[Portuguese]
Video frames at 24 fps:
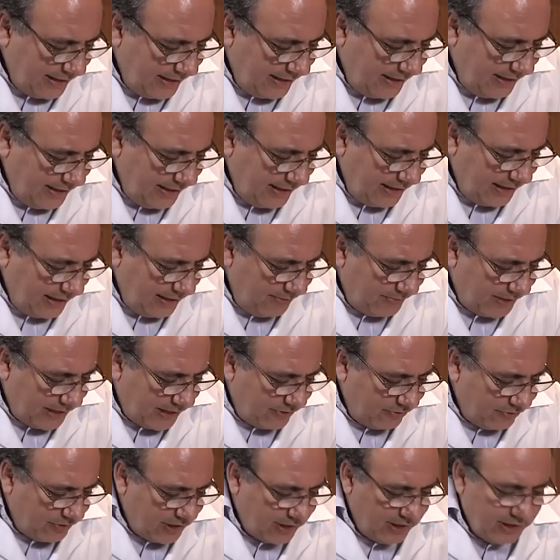e
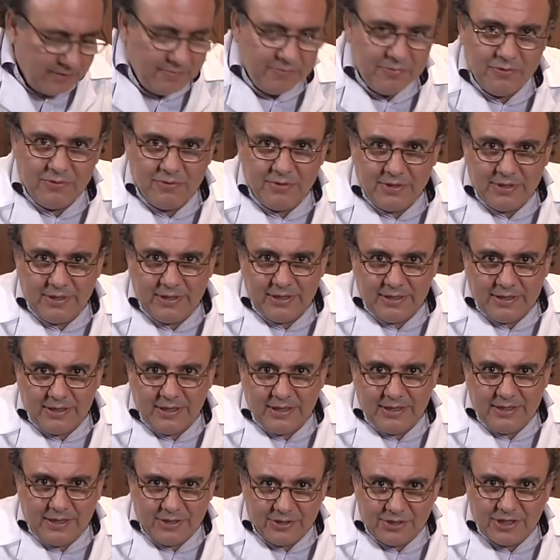reequilibrar o campo
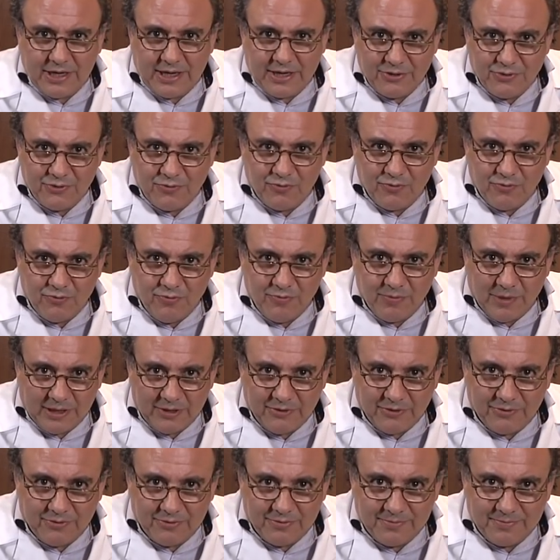energético
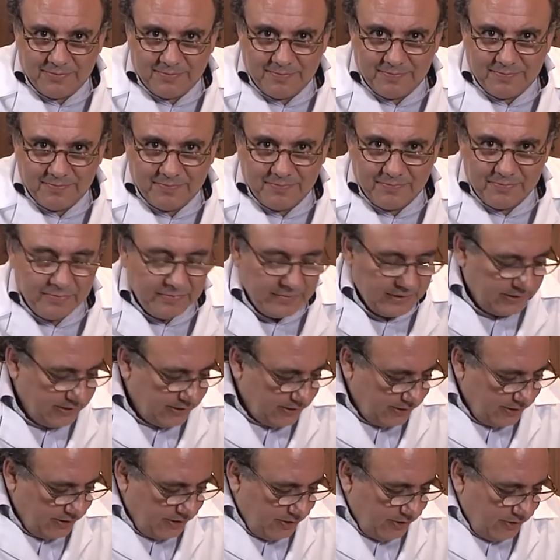humano.
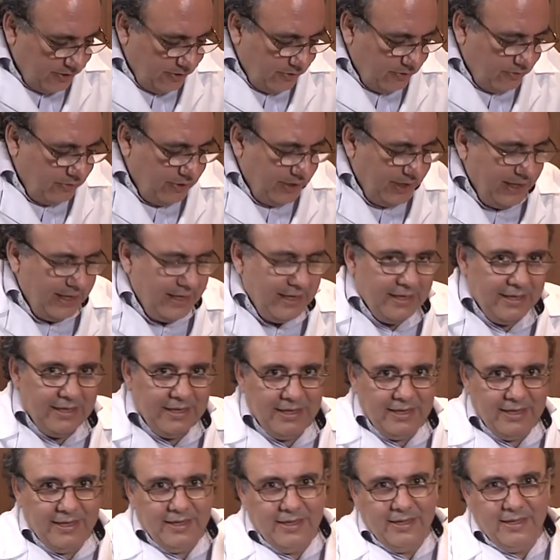O
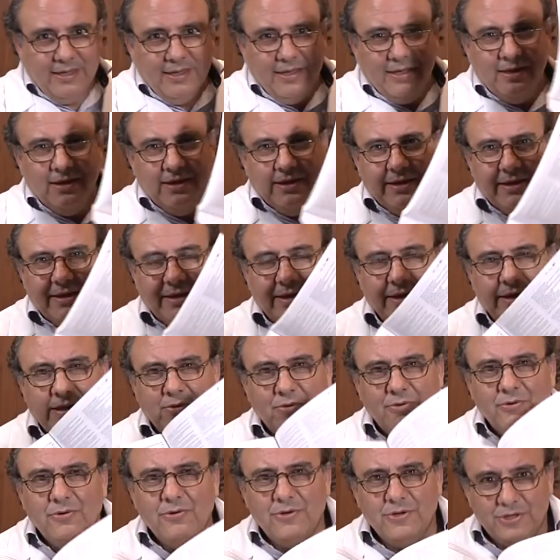reiki é
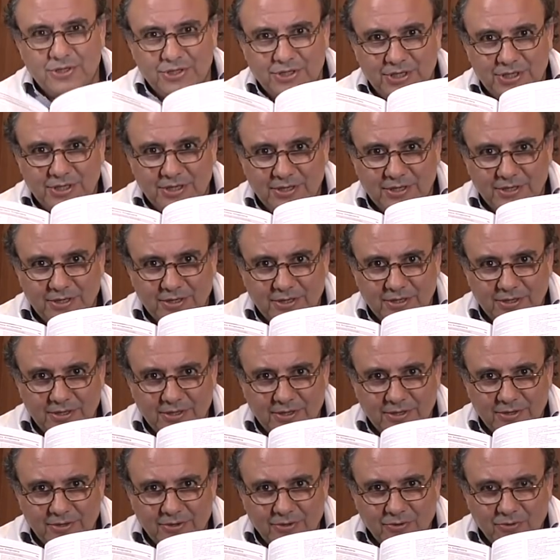hoje
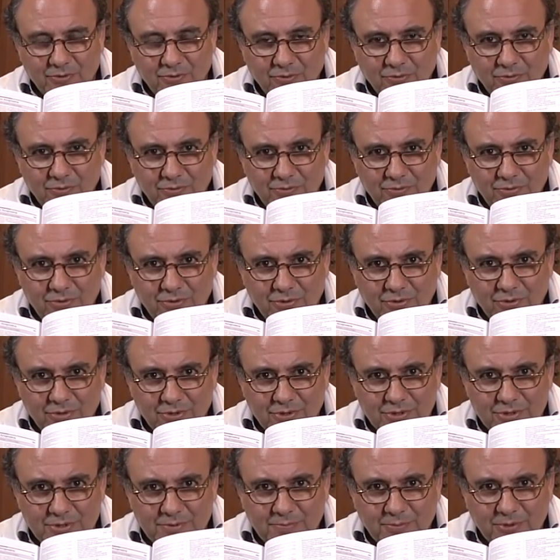um
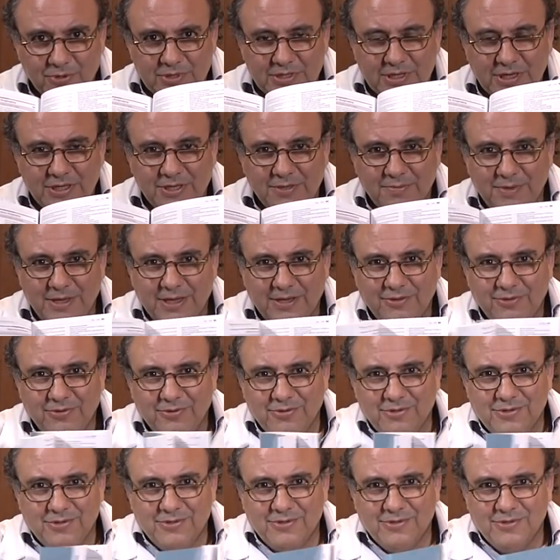dos
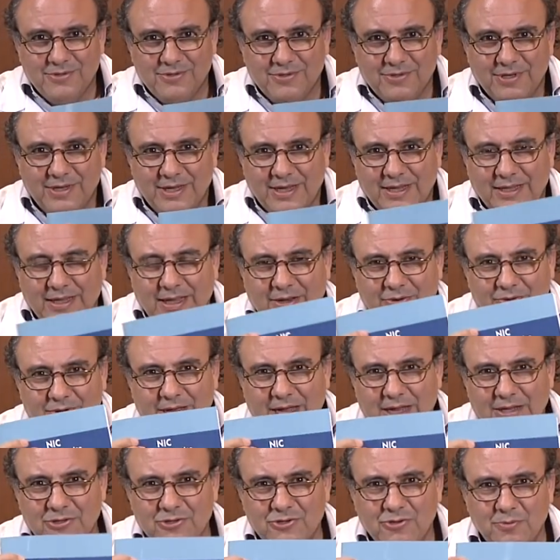procedimentos
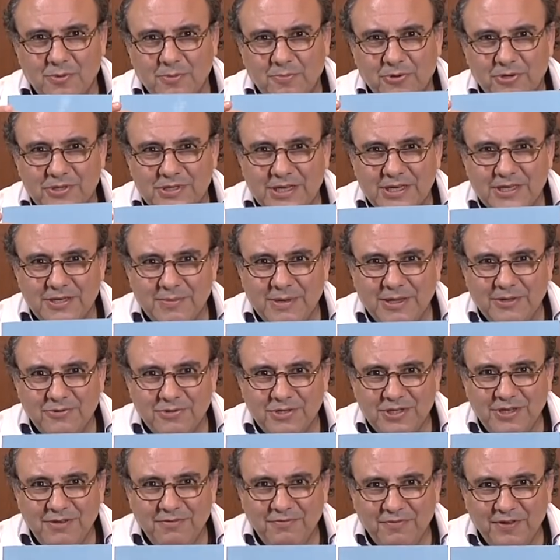catalogados como procedimento
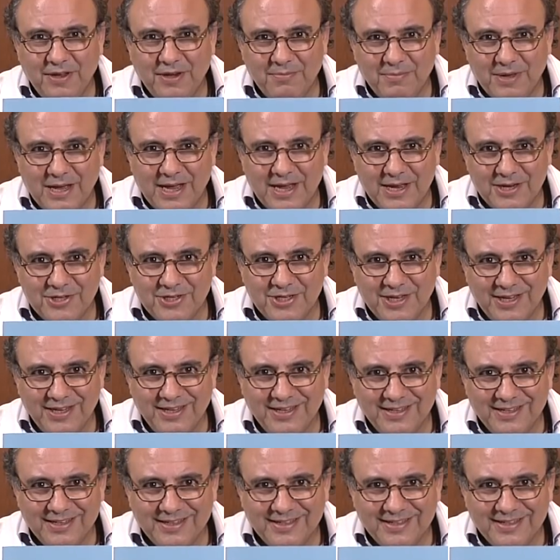de enfermagem